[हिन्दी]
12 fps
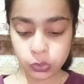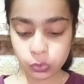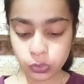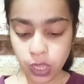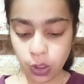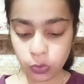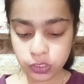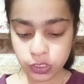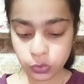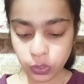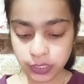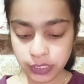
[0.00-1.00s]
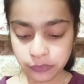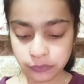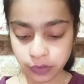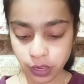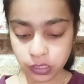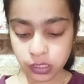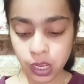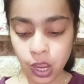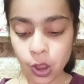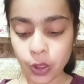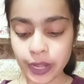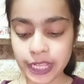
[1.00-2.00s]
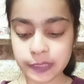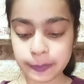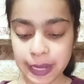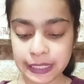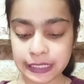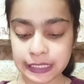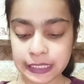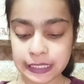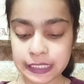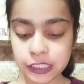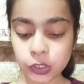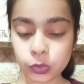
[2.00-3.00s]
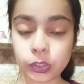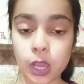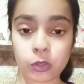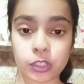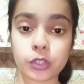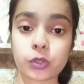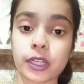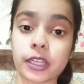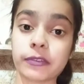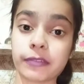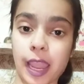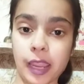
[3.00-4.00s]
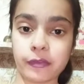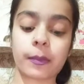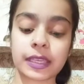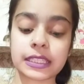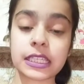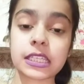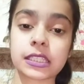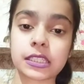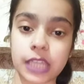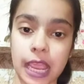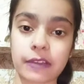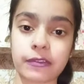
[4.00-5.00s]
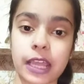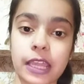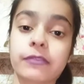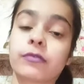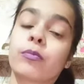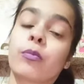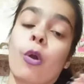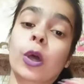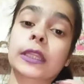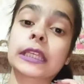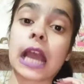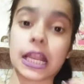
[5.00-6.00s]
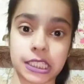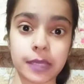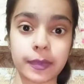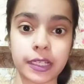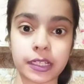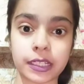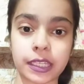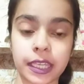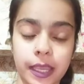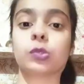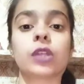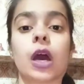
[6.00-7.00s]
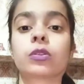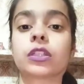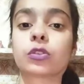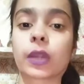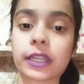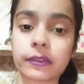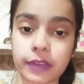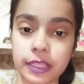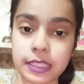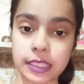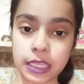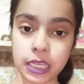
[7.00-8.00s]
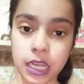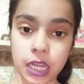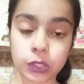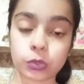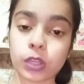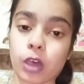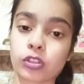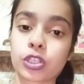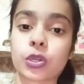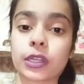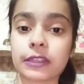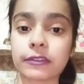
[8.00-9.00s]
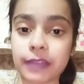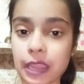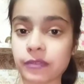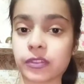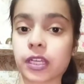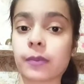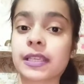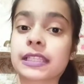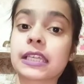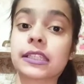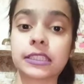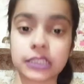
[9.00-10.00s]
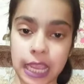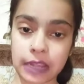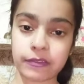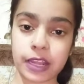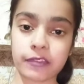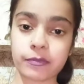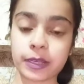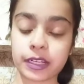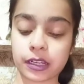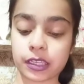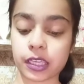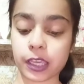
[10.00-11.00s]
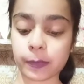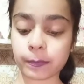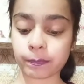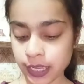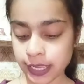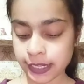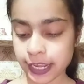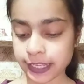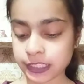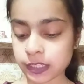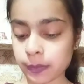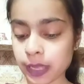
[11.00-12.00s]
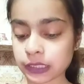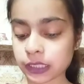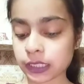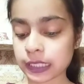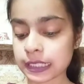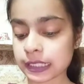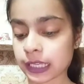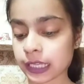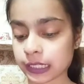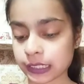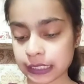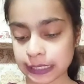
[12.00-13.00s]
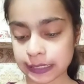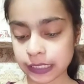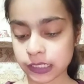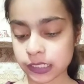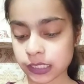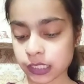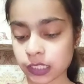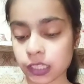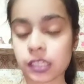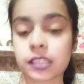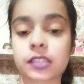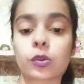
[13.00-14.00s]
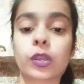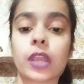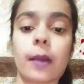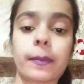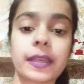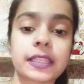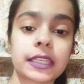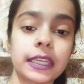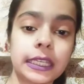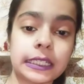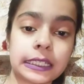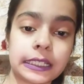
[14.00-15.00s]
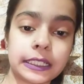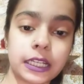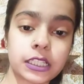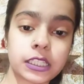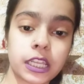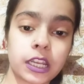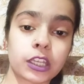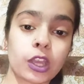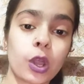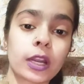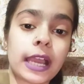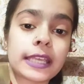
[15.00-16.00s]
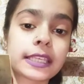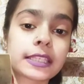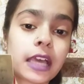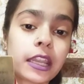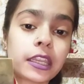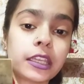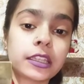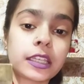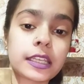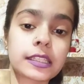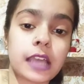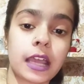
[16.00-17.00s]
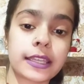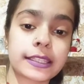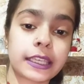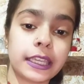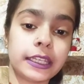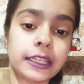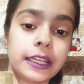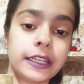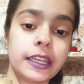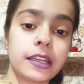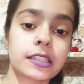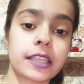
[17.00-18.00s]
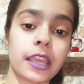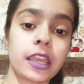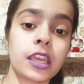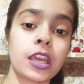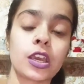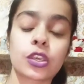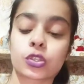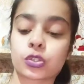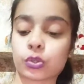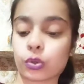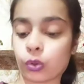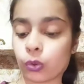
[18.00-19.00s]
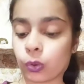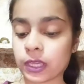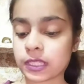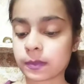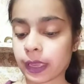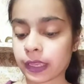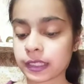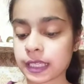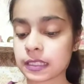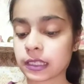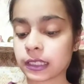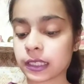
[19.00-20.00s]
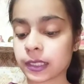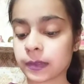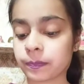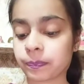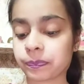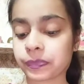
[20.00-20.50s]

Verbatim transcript: 2021 और एक्सपायरी डेट है इसकी 2025 में इसकी शेल्फ लाइफ बहुत ही अच्छी मिल रखी है 2021 से 2025 तक हमें इसकी शेल्फ लाइफ मिल रखी है नेक्स्ट हम बात करेंगे इसकी इंग्रेडिएंट्स की सो so, यहाँ पे इसके इंग्रेडिएंट्स दे रखे हैं और गाइज ये सारे इतने सारे इसके इंग्रेडिएंट्स हैं सो so, इसमें जैसे कि